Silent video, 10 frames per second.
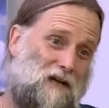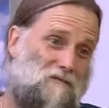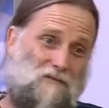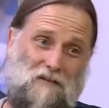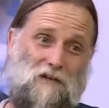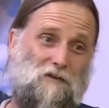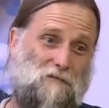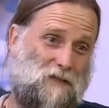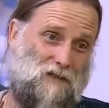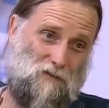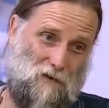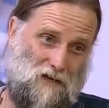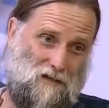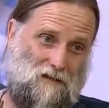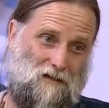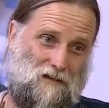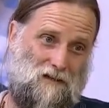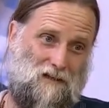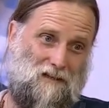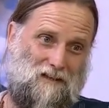frío espiritual
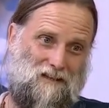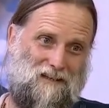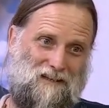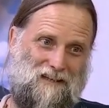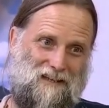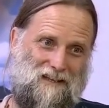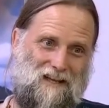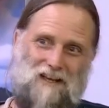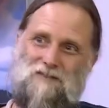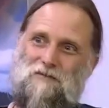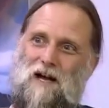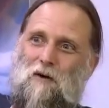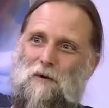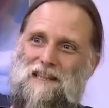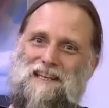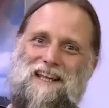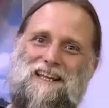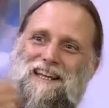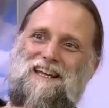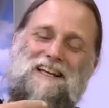y es una cuenta
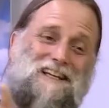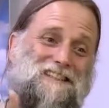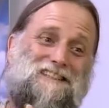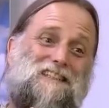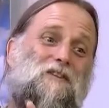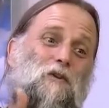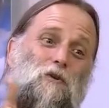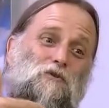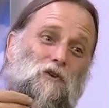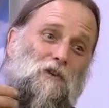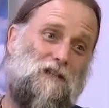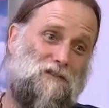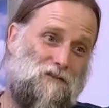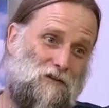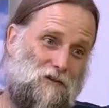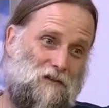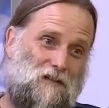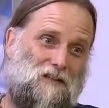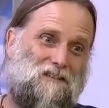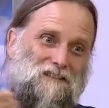de cinco soles, ¿no?
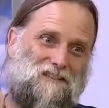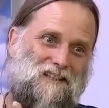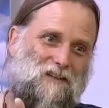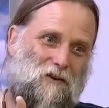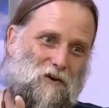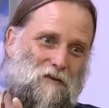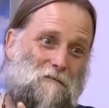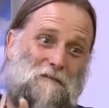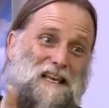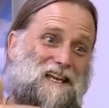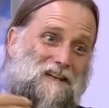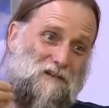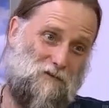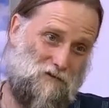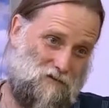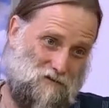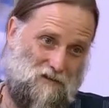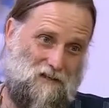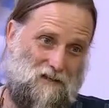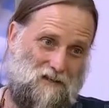Cinco milenios.
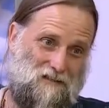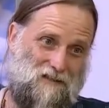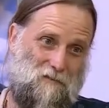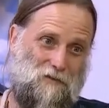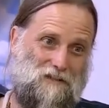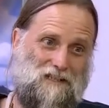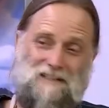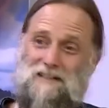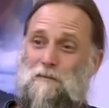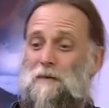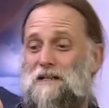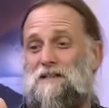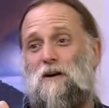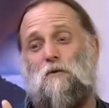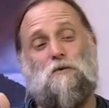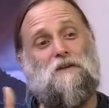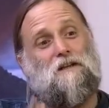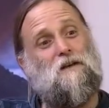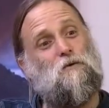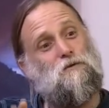Estamos en este Pachacuti de
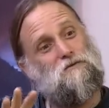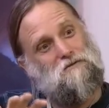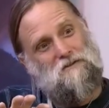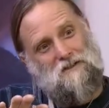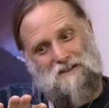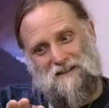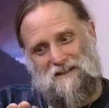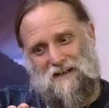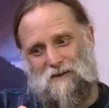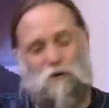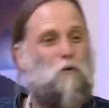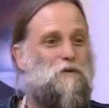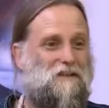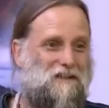luz, que el Cuti,